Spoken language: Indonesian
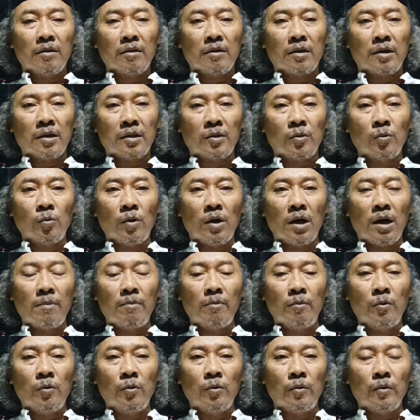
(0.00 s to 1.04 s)
ketua
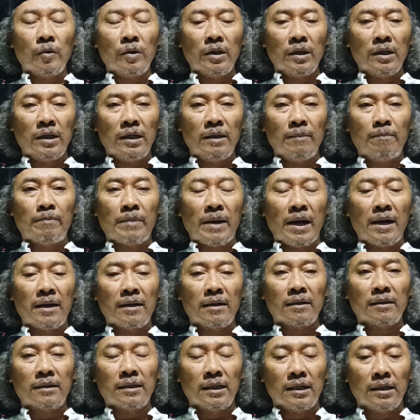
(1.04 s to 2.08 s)
MUI
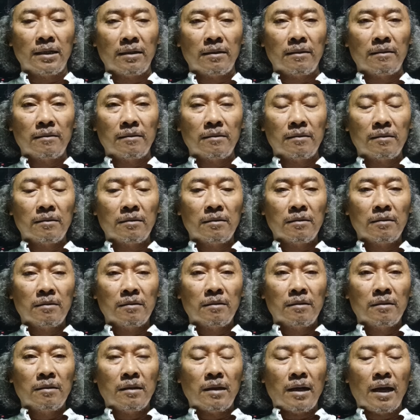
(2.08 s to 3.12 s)
Banten
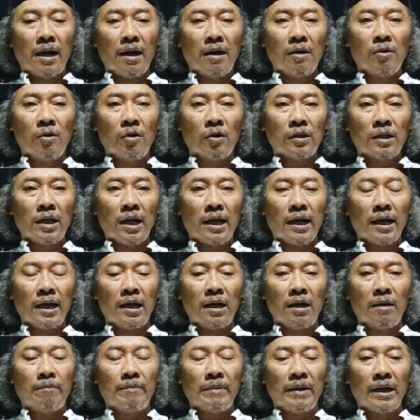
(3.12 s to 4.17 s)
anggota
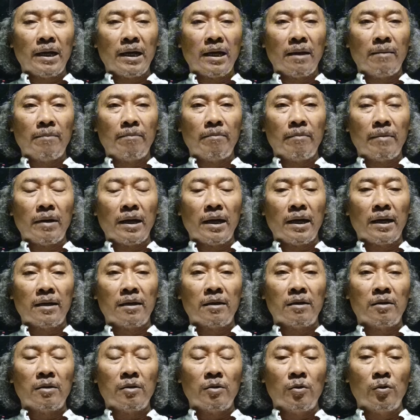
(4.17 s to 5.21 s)
LBM
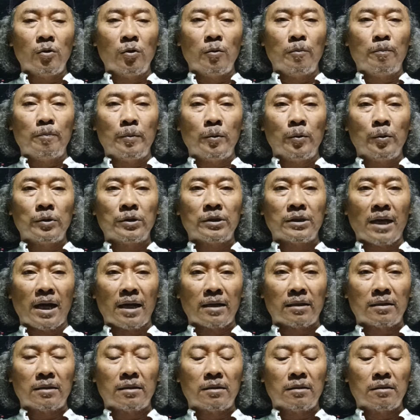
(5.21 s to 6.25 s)

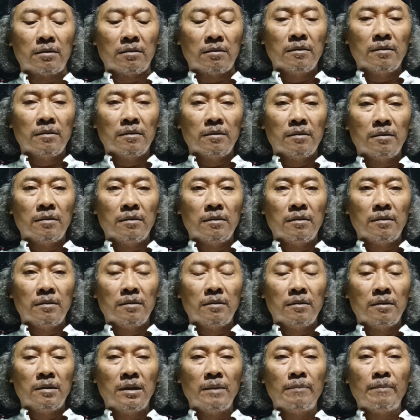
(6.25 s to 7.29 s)
Pusat
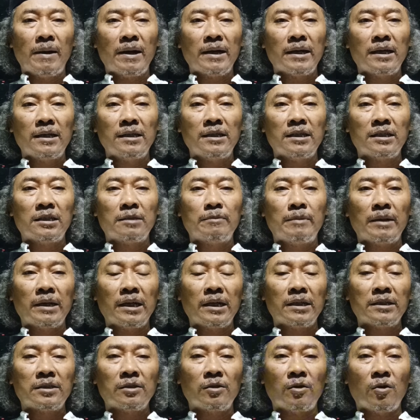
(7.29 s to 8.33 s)
dipanggilnya
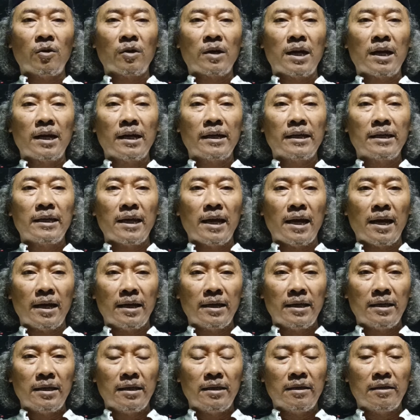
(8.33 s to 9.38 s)
sebagai seorang
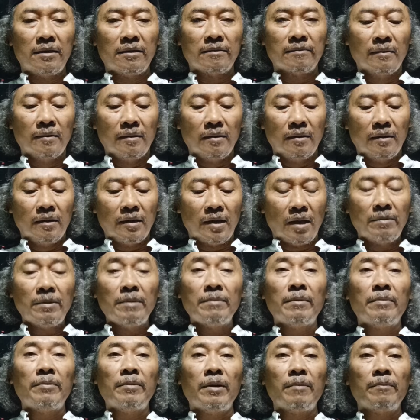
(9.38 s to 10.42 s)
kiai. Tapi
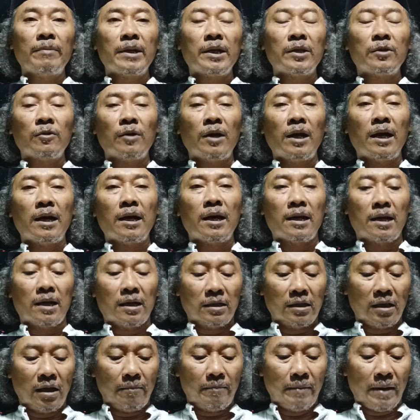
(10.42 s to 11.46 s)
memang begitulah
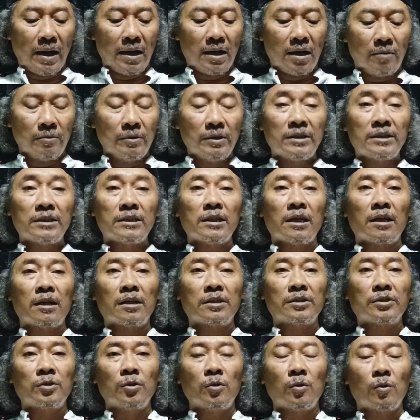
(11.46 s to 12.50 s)
karakter Pak Alawi secara
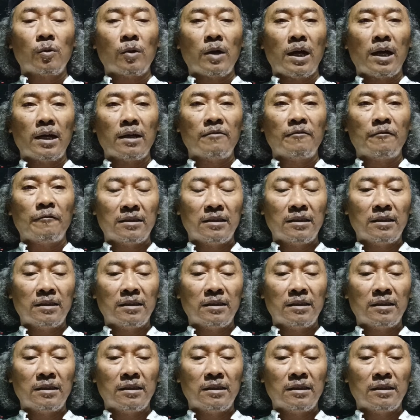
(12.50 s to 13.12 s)
keseluruhan.